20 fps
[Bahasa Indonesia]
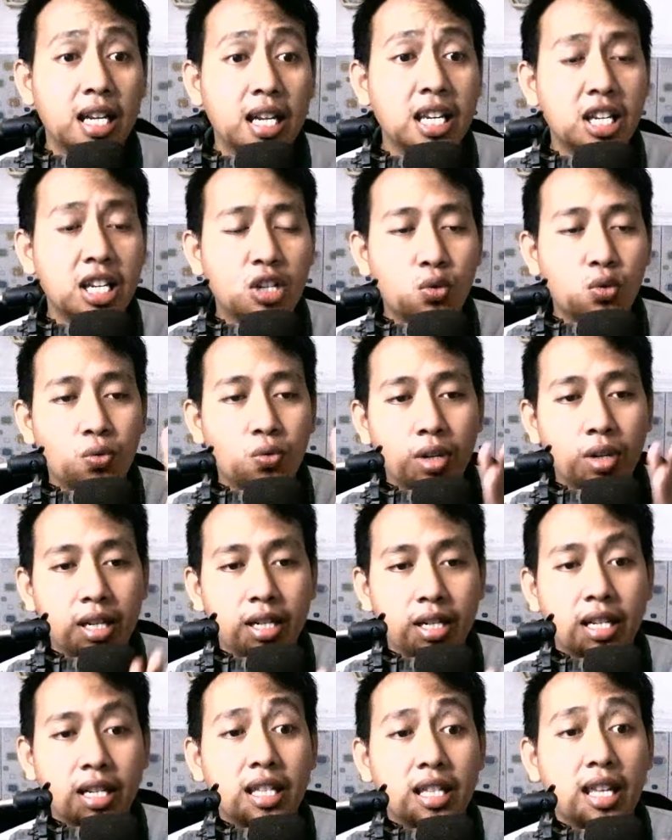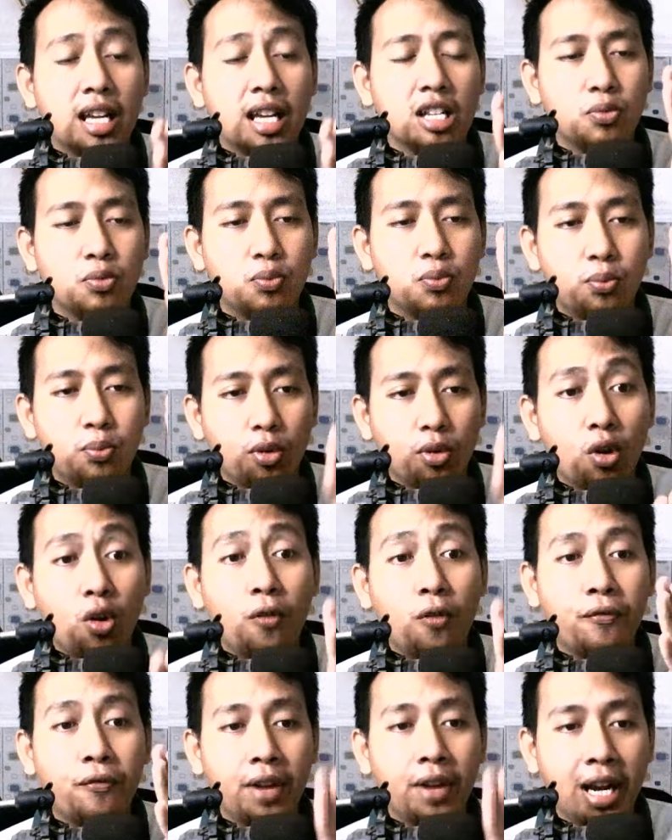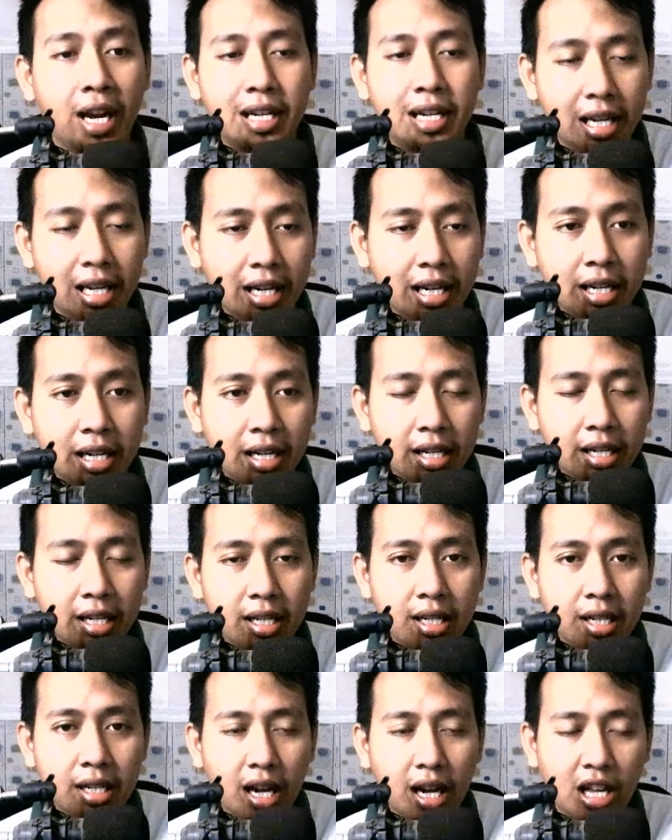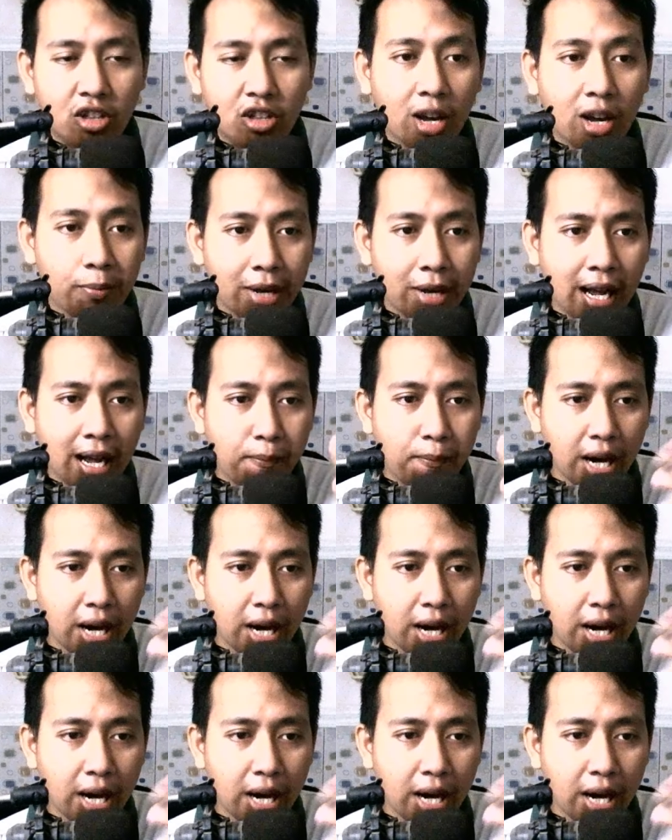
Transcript: liquiditas provider atau apa?